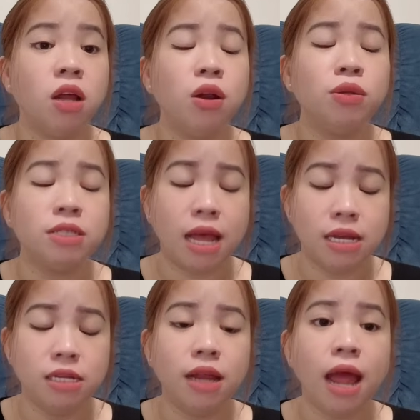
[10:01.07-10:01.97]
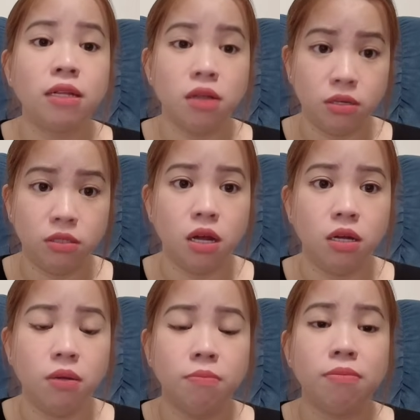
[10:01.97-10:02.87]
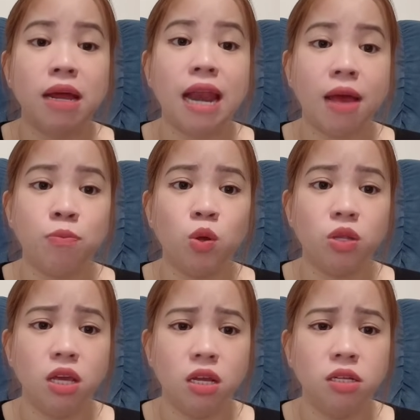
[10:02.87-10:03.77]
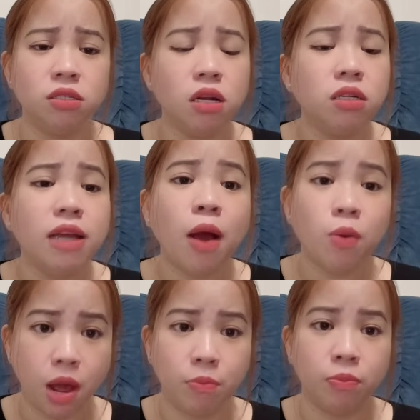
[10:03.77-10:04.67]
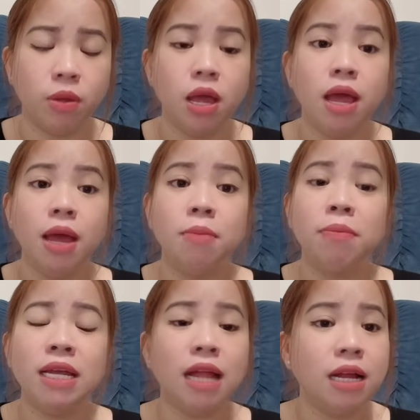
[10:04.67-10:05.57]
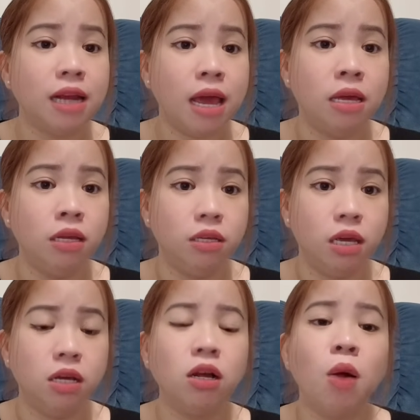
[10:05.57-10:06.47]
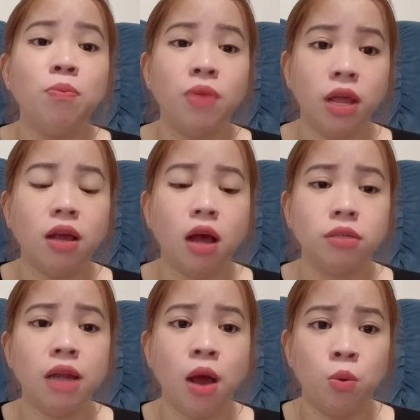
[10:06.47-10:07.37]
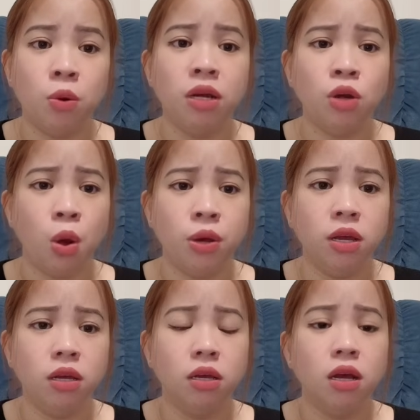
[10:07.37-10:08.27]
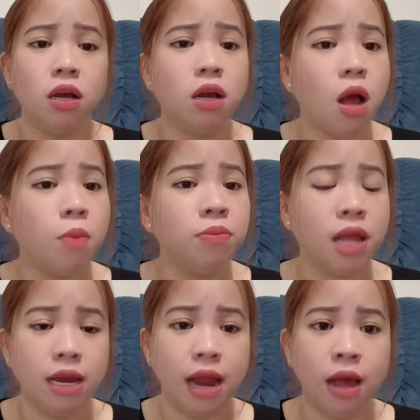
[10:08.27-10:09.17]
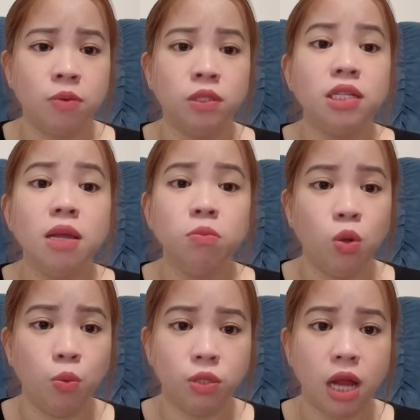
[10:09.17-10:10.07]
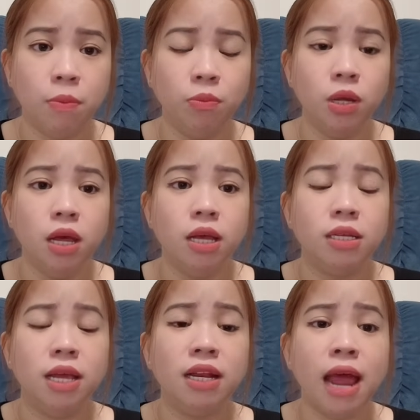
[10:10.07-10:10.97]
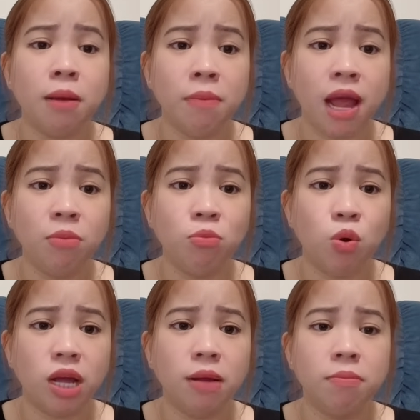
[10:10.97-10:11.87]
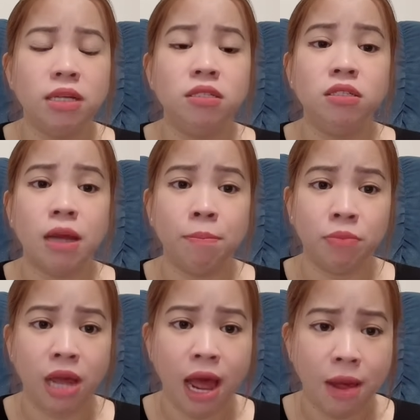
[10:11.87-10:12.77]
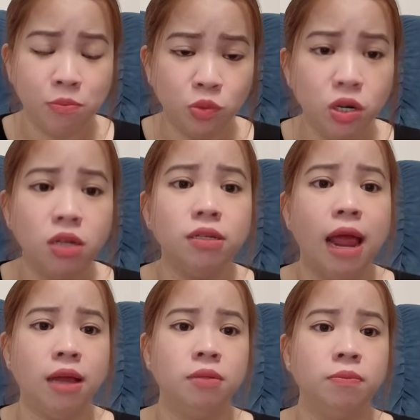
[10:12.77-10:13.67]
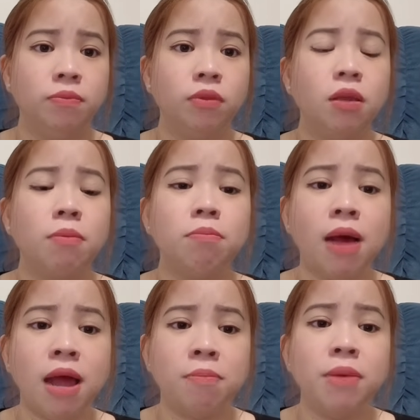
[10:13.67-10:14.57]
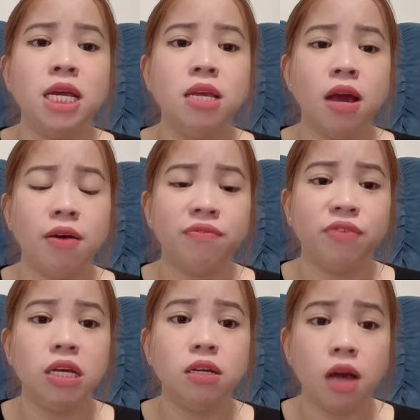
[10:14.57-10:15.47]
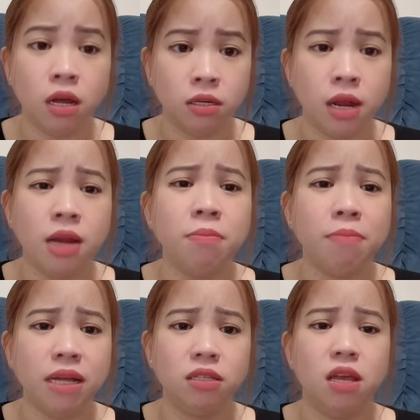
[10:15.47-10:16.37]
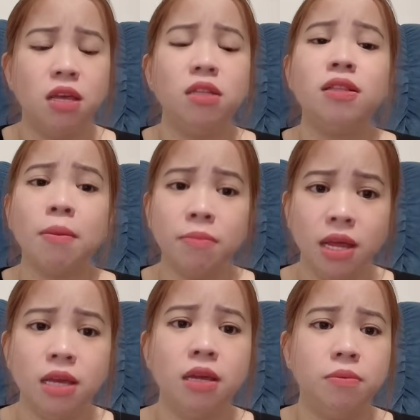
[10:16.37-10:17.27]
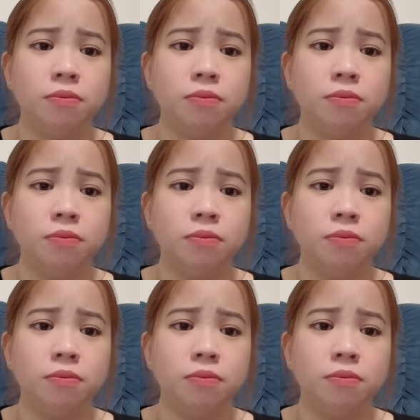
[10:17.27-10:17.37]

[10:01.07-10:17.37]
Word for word: đó nó xảy ra thật sự mà làm cho chị rất đau lòng mấy tháng nay chị không thể ngẩng đầu lên nổi không thể nào tiếp tục sống chị đang mang một căn bệnh trầm cảm rất nặng mà bây giờ phải cần đến bác sĩ tâm lý